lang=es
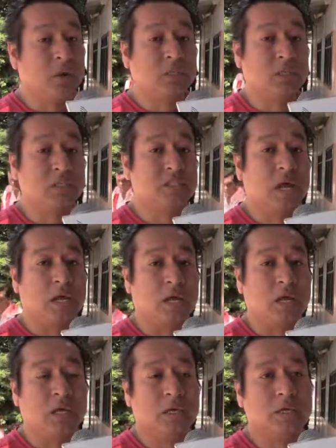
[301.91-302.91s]
en esta
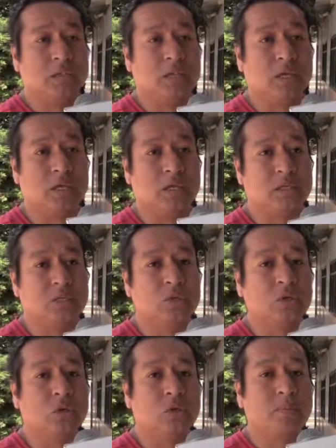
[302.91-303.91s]
charla, este,
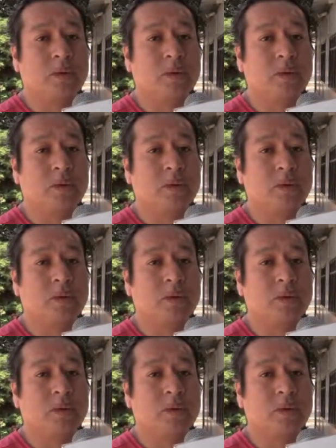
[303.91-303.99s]
no